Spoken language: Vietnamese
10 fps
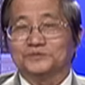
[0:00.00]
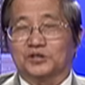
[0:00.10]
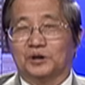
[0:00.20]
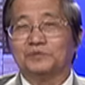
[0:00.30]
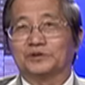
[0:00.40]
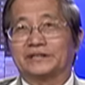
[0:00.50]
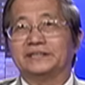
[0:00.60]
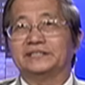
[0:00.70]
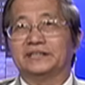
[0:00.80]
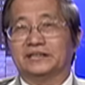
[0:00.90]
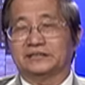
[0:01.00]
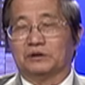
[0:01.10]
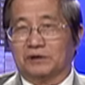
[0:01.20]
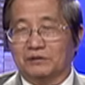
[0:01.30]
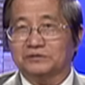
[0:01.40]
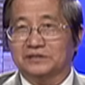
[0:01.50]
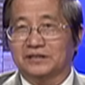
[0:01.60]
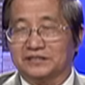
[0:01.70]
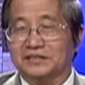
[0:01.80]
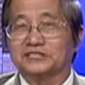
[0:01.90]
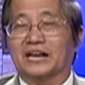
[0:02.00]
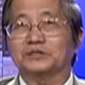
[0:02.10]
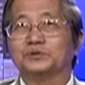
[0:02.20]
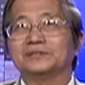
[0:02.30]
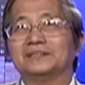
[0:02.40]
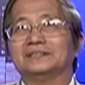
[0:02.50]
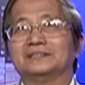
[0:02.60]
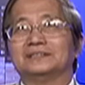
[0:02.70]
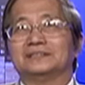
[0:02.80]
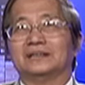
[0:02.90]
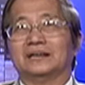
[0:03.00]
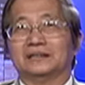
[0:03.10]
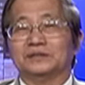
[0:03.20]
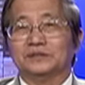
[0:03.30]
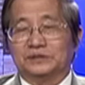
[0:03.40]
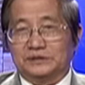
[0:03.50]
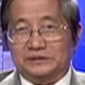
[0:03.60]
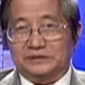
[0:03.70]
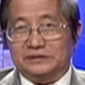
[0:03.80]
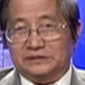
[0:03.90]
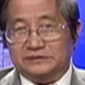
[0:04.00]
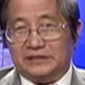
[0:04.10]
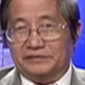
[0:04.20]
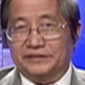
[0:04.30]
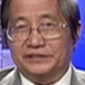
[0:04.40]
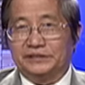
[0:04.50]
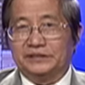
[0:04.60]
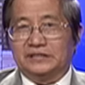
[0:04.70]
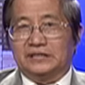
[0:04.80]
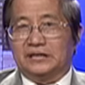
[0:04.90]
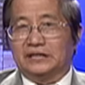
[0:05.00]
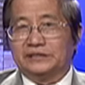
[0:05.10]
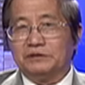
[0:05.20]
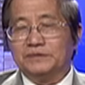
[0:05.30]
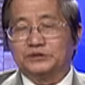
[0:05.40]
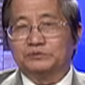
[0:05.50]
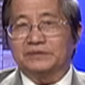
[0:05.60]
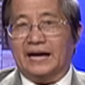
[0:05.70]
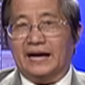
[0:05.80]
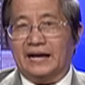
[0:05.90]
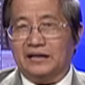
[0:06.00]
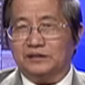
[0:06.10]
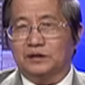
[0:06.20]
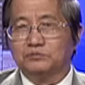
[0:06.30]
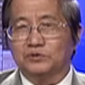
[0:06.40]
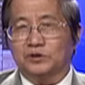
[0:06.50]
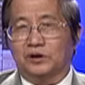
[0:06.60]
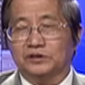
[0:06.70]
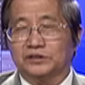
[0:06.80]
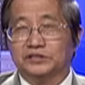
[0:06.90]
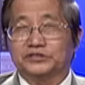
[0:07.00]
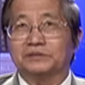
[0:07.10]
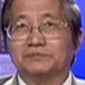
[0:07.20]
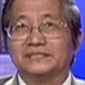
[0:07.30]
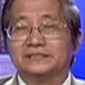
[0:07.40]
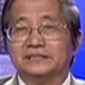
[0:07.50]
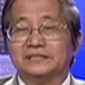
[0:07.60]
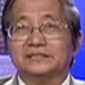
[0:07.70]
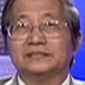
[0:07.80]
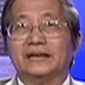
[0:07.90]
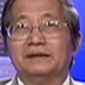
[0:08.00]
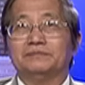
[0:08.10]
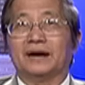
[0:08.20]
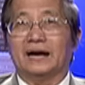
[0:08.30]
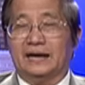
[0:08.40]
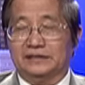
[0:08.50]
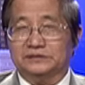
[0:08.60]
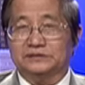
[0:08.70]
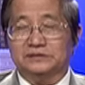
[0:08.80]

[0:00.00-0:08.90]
có một cái đầu óc rất là sáng suốt à, tại vì à, nếu mà chúng ta không có tự sức mình để mà